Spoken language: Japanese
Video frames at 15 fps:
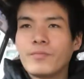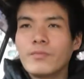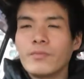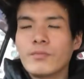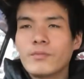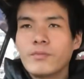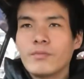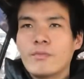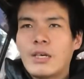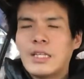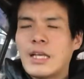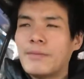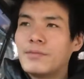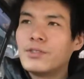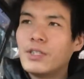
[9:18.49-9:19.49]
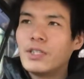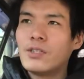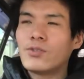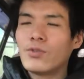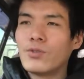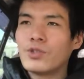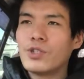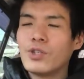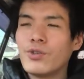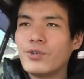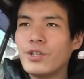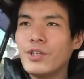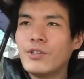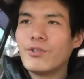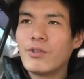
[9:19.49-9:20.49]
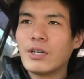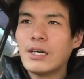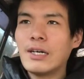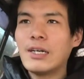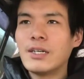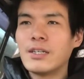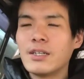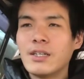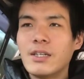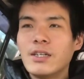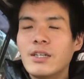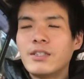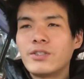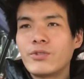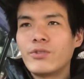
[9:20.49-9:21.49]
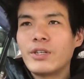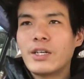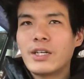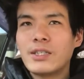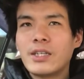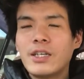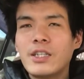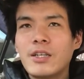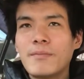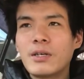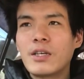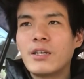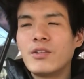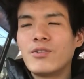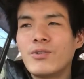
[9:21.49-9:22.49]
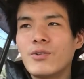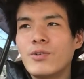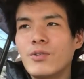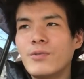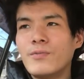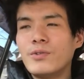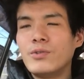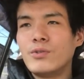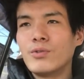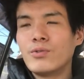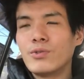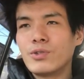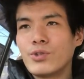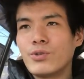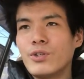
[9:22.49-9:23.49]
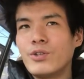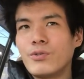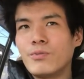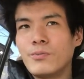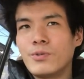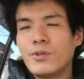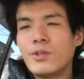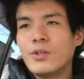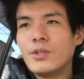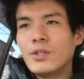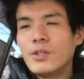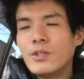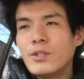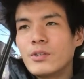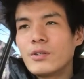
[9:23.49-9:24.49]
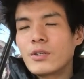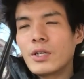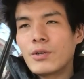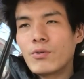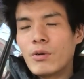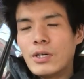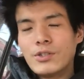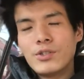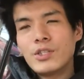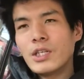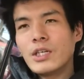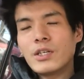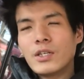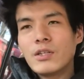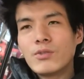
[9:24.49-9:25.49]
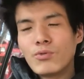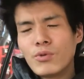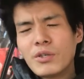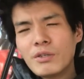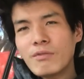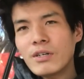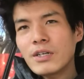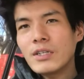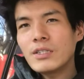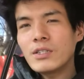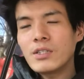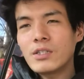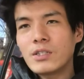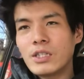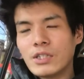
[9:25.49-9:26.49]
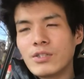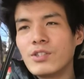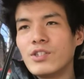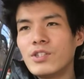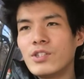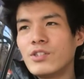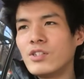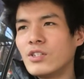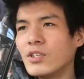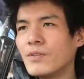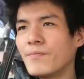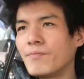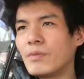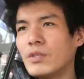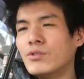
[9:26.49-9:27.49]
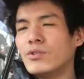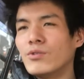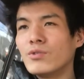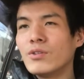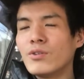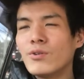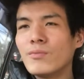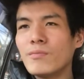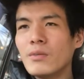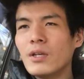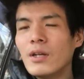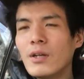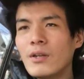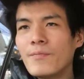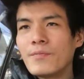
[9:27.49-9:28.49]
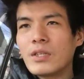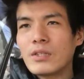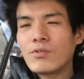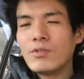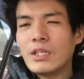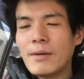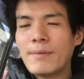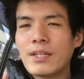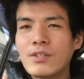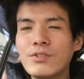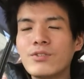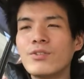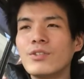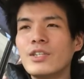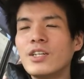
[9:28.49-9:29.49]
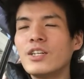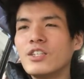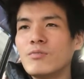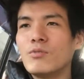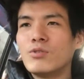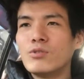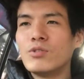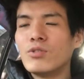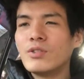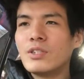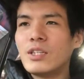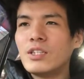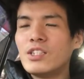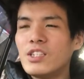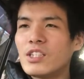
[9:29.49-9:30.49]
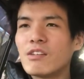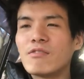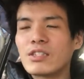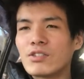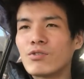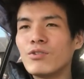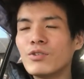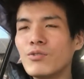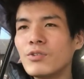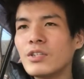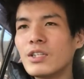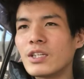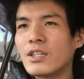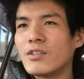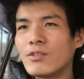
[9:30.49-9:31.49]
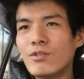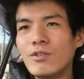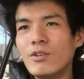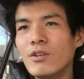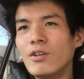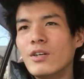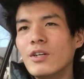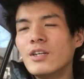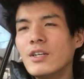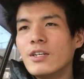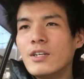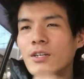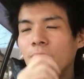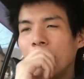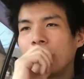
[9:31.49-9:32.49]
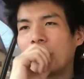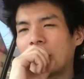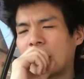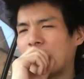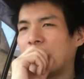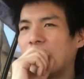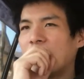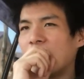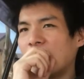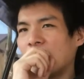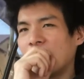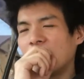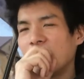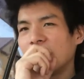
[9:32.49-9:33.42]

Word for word: うんまあ多分ねその消費量がすごいから埼玉県のうどんの消費量も結構あるんじゃないかなって俺は邪推してる、まあ、うどんのその山田うどん以外にもうどん店自体はすごい多いんだけどただ